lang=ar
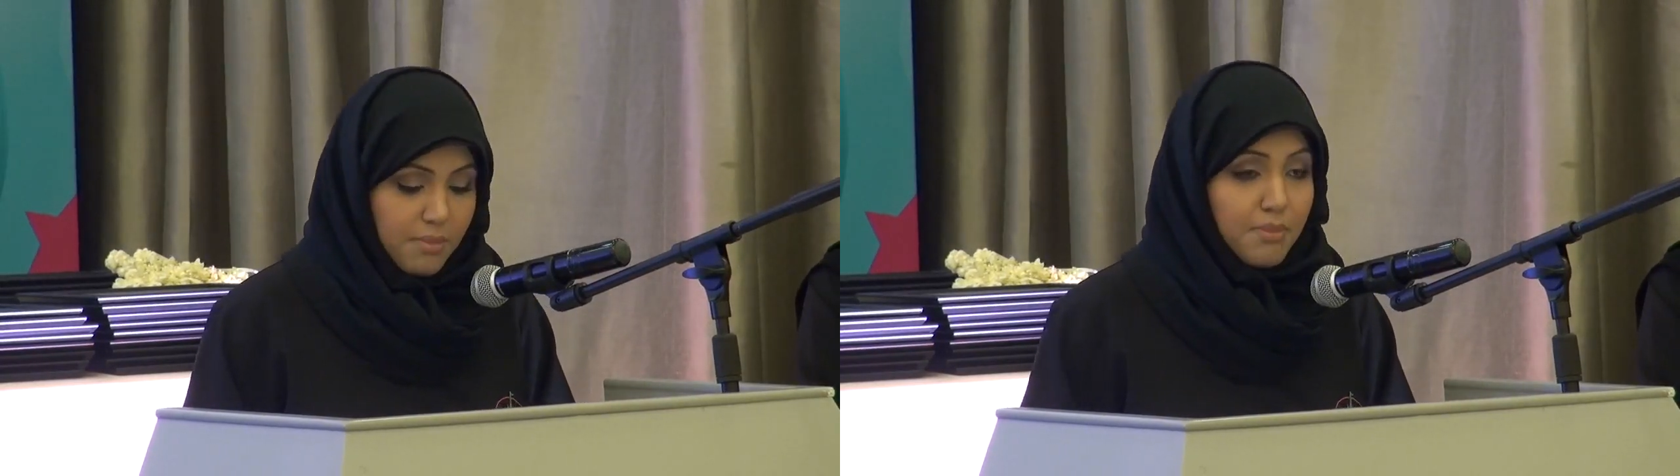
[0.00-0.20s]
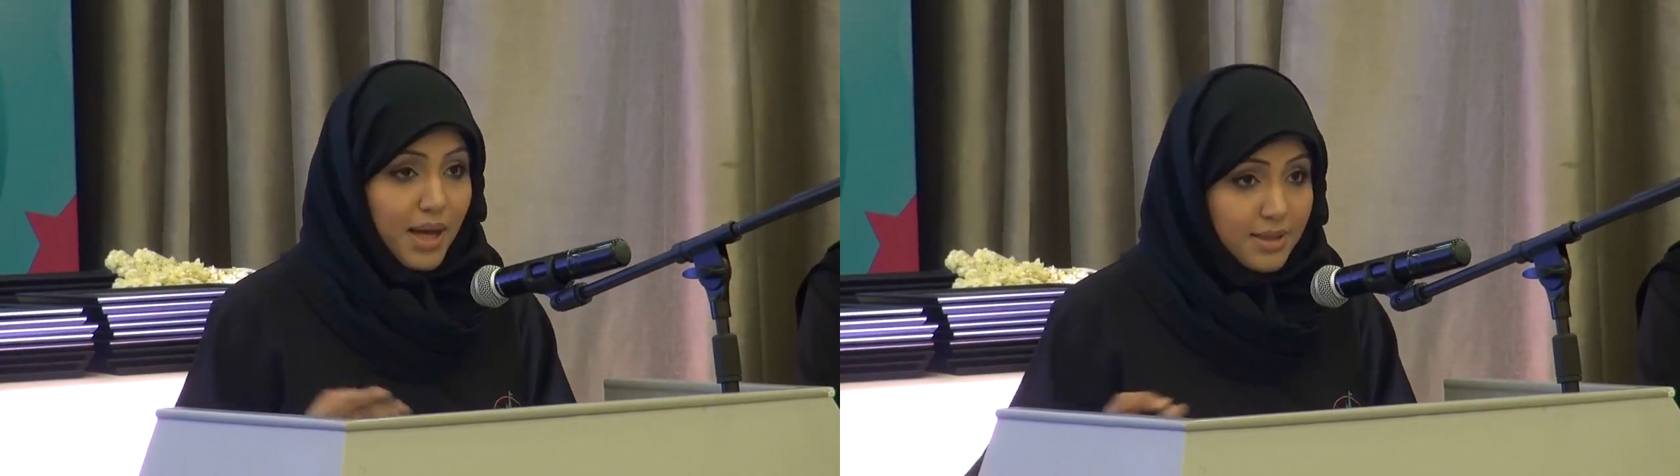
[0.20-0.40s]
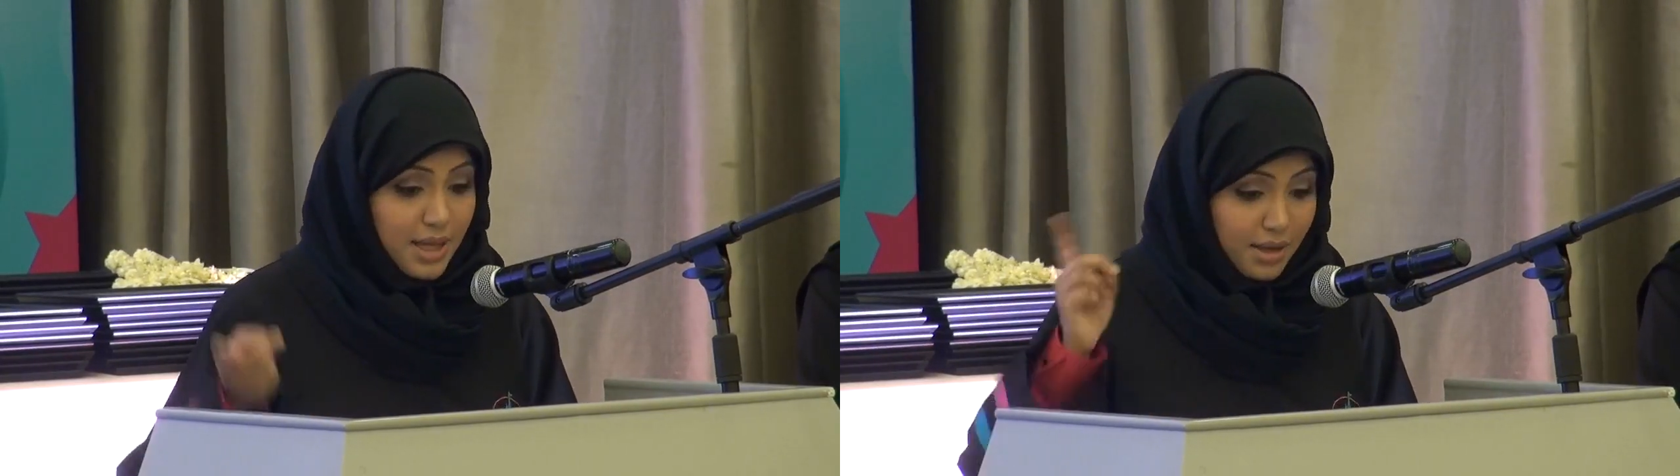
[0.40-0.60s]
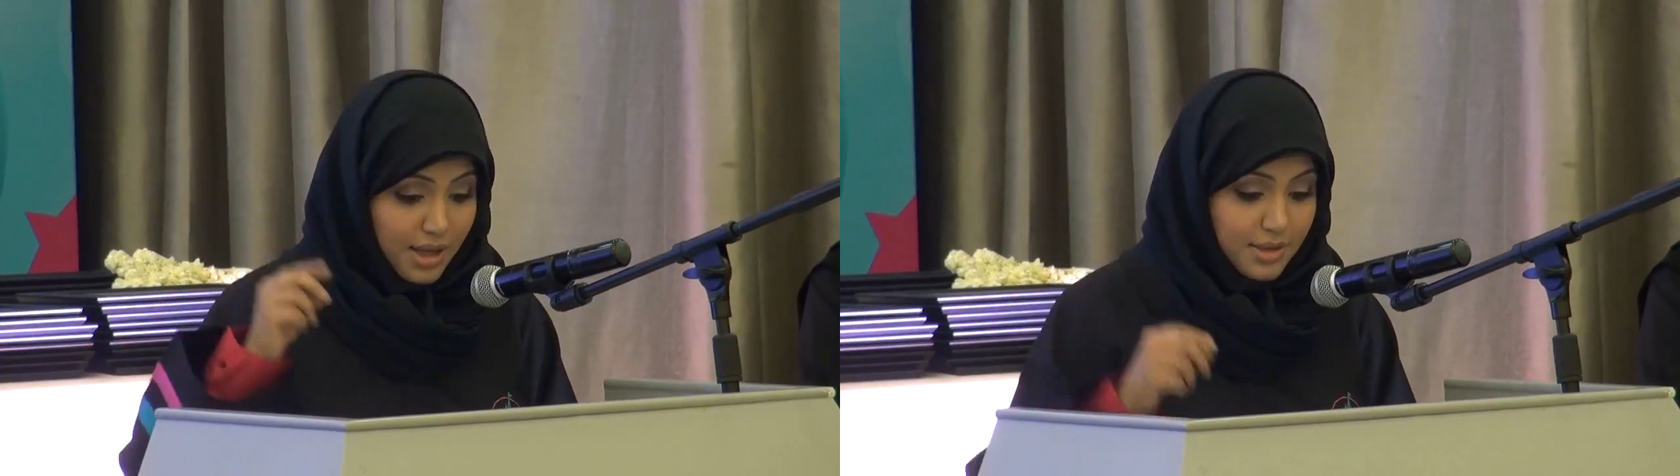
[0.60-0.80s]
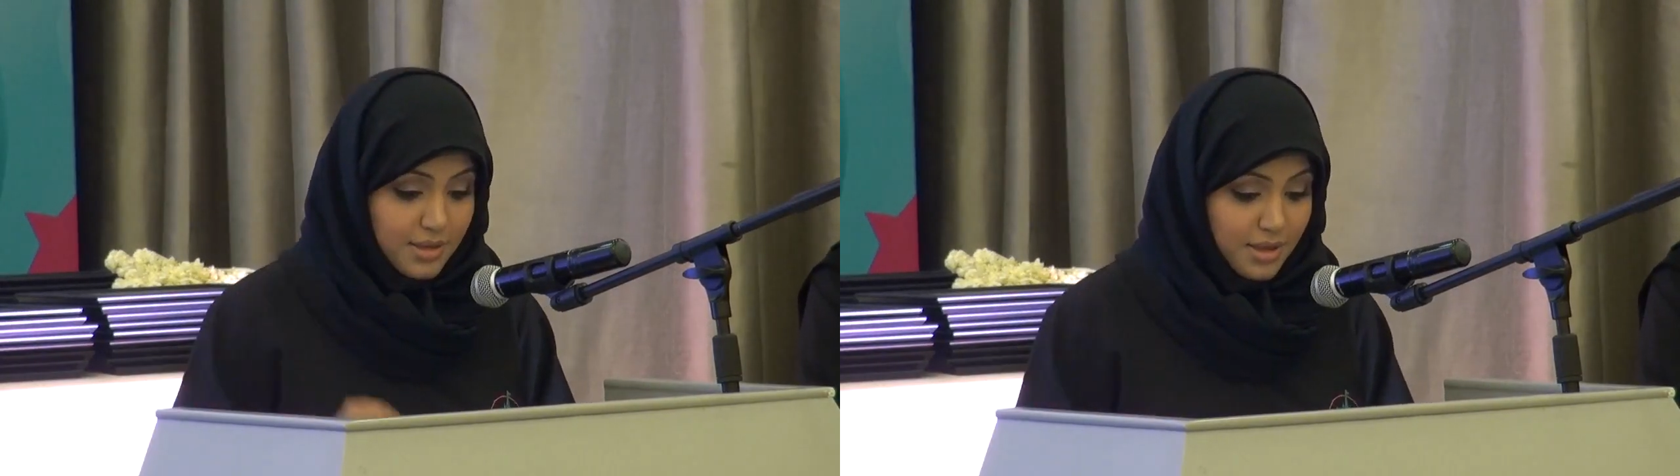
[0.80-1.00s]
بعد
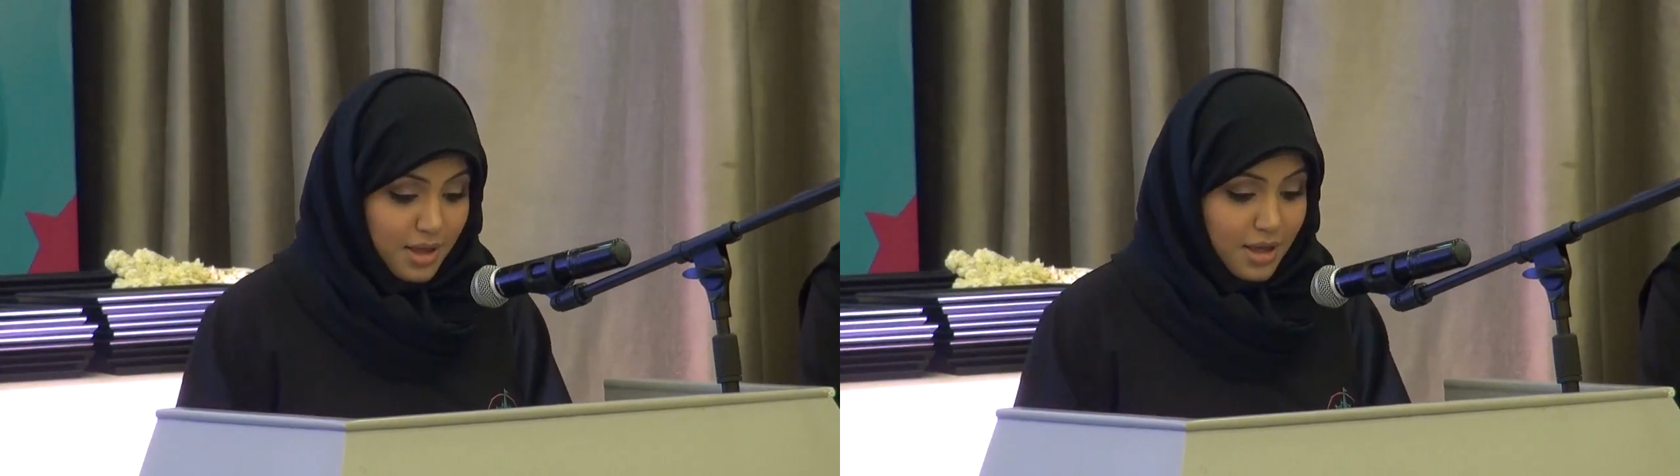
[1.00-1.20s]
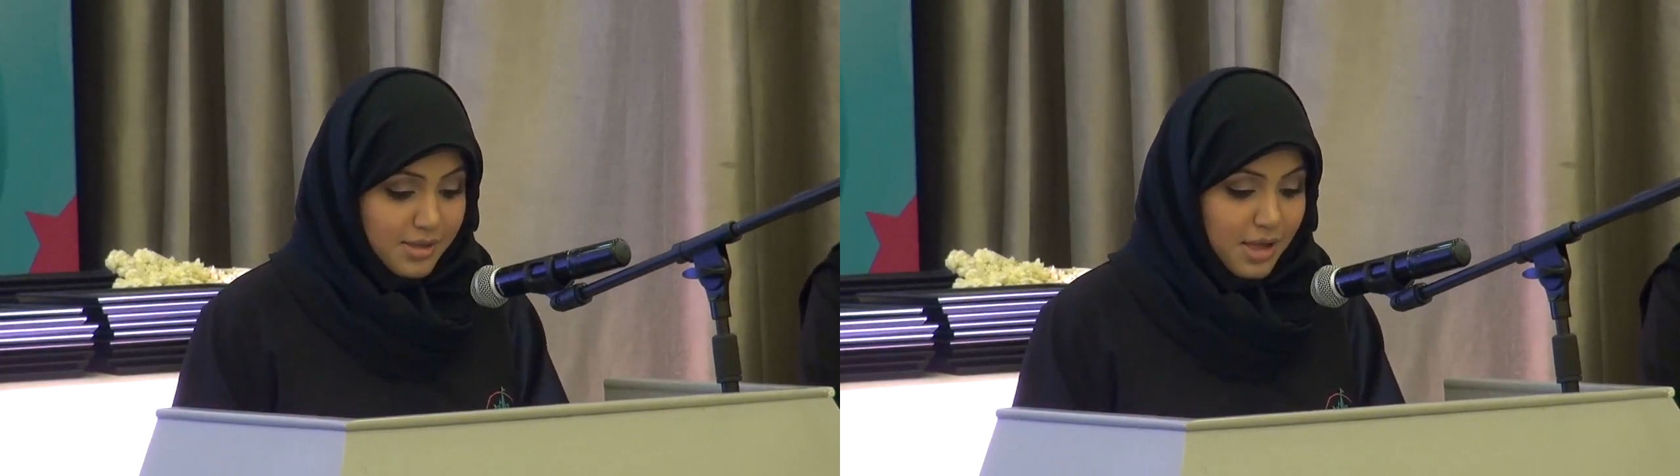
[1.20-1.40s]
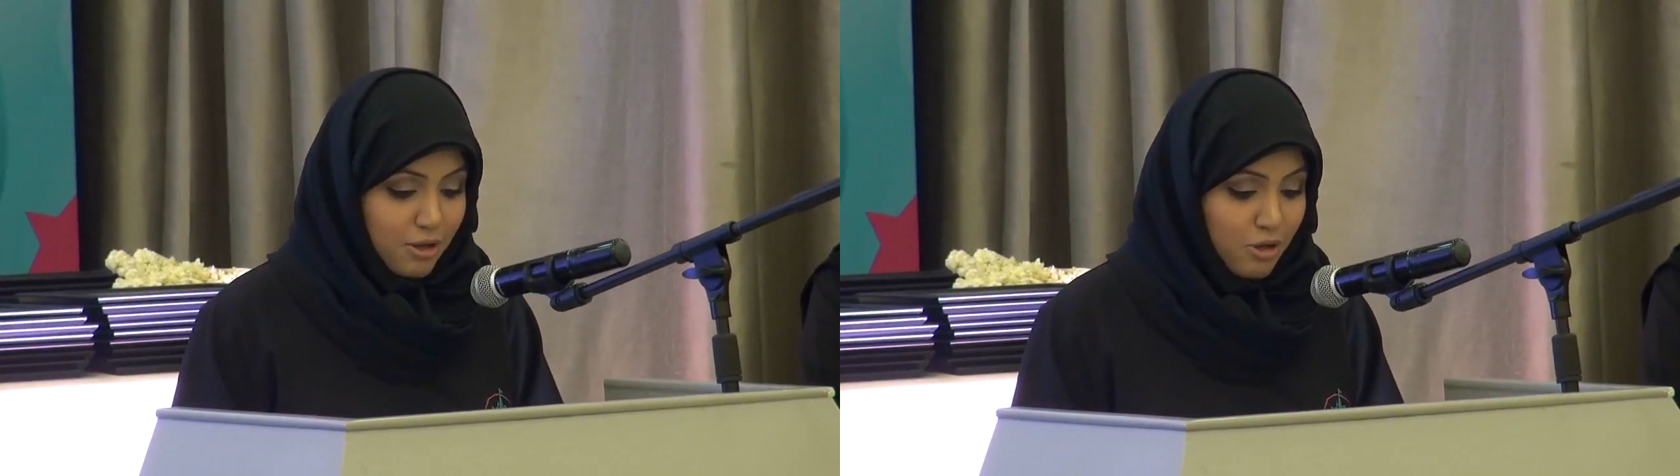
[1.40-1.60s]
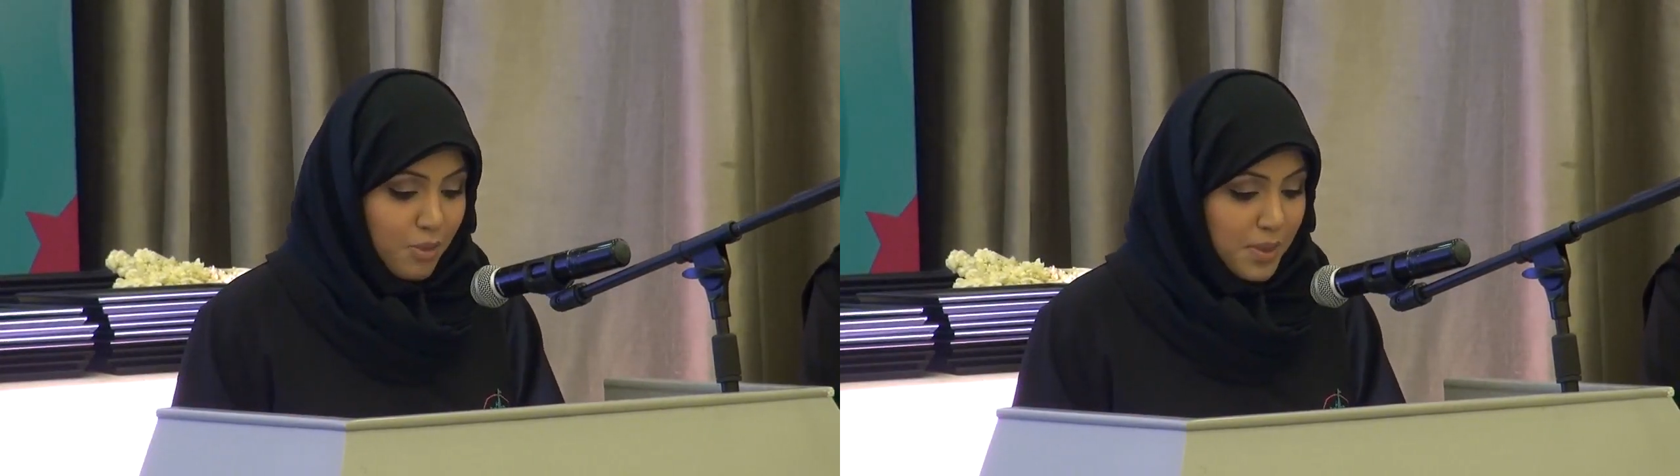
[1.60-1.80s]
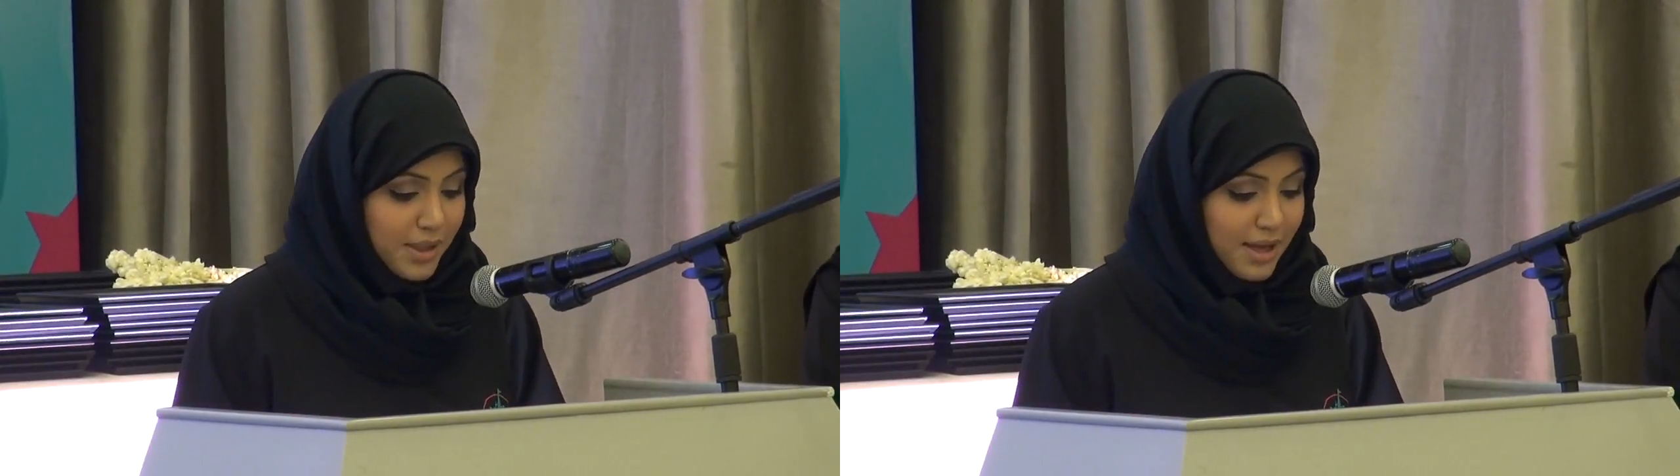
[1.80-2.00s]
الغد سيطلب
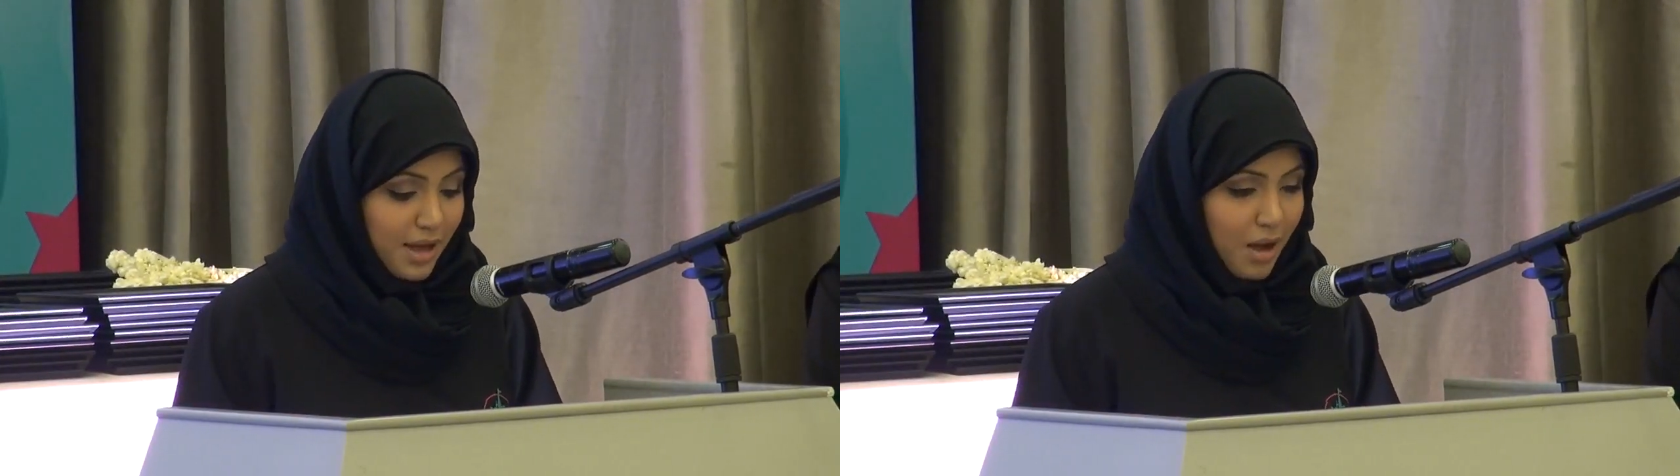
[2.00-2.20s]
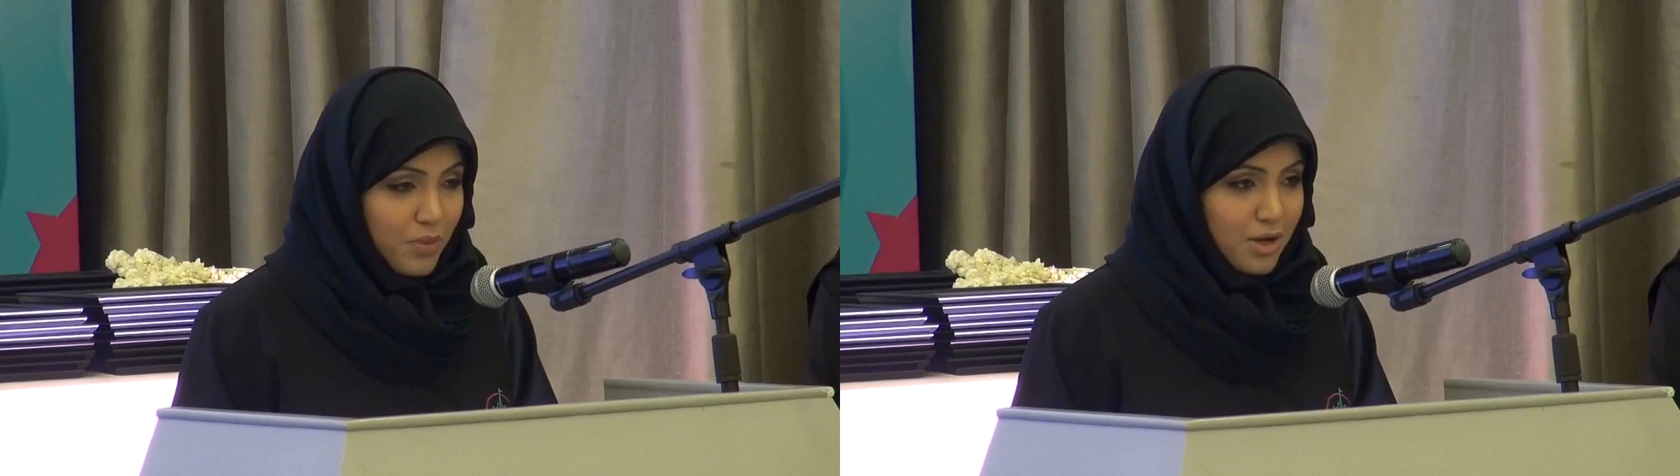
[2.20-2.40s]
منك العون